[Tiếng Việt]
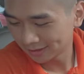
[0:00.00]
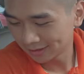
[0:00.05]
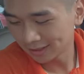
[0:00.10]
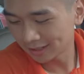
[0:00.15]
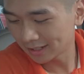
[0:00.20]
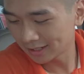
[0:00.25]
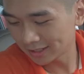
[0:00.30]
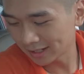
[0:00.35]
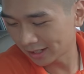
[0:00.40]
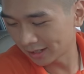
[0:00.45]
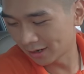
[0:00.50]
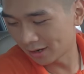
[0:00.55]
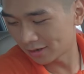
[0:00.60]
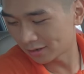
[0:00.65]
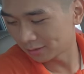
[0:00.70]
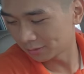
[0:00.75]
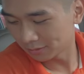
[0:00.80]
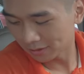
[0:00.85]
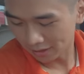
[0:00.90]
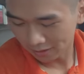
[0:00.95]
rất là nhanh gọn
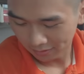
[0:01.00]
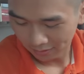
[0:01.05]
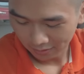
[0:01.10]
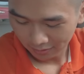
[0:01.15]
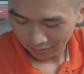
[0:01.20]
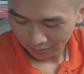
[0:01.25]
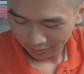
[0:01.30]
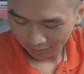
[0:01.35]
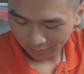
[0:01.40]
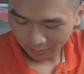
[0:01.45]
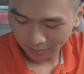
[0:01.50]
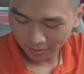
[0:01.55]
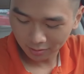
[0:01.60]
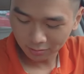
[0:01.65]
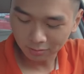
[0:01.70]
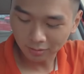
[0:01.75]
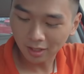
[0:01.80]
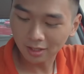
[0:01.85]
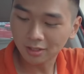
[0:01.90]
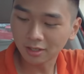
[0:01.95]
đúng không nào. Và bây
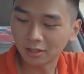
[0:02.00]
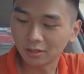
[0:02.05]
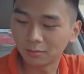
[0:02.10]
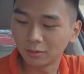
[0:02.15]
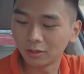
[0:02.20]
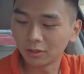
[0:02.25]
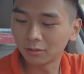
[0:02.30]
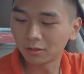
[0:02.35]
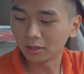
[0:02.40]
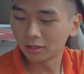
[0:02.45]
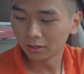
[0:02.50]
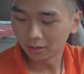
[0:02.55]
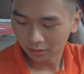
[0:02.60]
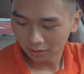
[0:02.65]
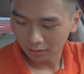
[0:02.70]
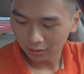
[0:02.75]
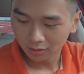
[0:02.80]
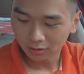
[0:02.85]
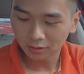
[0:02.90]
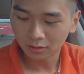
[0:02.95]
giờ chúng ta chờ được một lúc rồi,
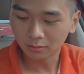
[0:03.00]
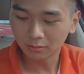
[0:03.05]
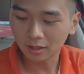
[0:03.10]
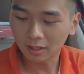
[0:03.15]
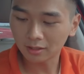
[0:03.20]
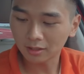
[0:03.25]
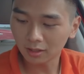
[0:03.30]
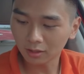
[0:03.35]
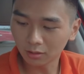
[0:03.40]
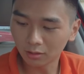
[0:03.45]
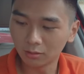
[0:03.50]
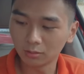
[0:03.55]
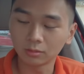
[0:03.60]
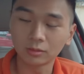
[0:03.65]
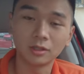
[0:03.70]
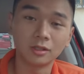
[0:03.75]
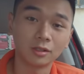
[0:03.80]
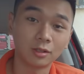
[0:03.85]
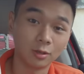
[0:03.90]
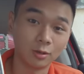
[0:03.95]
chúng ta sẽ
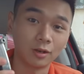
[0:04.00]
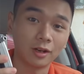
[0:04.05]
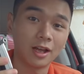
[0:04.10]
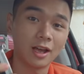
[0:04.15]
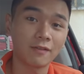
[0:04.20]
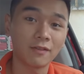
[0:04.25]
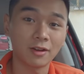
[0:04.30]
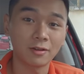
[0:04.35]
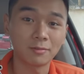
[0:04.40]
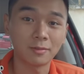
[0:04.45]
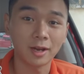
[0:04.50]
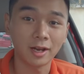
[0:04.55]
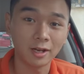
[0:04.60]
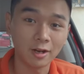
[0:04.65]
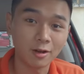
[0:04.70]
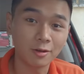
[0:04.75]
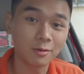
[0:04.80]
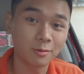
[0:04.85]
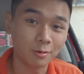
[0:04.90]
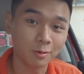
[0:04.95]
cùng thử thổi lại vào máy
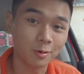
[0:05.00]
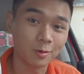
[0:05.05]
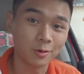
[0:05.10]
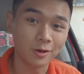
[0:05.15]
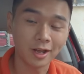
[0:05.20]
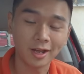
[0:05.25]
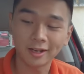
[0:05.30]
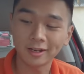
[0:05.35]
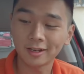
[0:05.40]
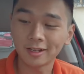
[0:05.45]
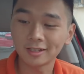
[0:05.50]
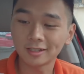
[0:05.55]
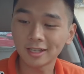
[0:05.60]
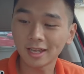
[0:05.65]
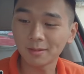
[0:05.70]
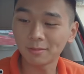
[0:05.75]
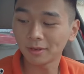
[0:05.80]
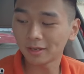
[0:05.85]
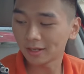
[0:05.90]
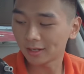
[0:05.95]
đo nồng độ cồn này để
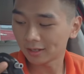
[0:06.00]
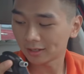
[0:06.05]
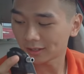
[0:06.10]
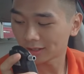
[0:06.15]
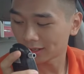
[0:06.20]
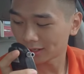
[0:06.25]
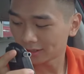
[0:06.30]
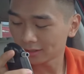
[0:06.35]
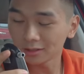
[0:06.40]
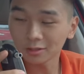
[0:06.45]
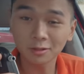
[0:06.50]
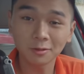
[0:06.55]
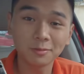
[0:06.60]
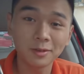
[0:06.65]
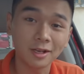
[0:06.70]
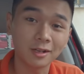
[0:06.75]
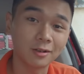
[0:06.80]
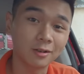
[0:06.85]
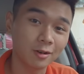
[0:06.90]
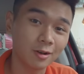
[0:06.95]
xem là cái nước xúc
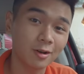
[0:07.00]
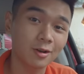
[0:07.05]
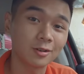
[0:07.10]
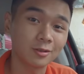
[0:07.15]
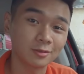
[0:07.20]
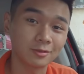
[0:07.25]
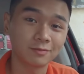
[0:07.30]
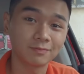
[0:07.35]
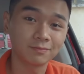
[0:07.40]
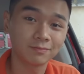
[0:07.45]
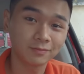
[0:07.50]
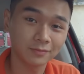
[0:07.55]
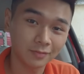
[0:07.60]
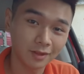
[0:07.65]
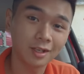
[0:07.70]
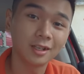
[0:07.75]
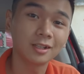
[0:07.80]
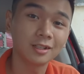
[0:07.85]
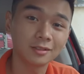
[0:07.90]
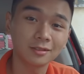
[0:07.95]
miệng có còn
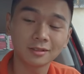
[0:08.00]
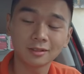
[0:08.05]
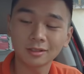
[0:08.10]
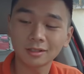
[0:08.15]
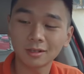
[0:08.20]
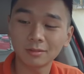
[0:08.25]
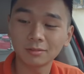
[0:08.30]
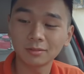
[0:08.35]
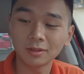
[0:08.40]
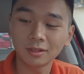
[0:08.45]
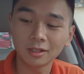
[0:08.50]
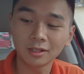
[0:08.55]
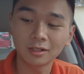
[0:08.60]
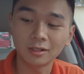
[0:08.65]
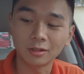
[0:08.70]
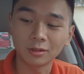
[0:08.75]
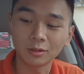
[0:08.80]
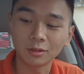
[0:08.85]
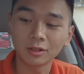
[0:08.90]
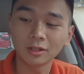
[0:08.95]
trong hơi
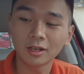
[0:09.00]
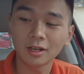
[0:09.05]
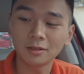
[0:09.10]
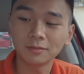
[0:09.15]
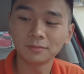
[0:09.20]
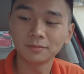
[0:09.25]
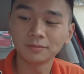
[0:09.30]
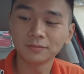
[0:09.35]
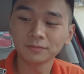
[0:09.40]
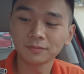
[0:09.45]
thở của tôi hay không,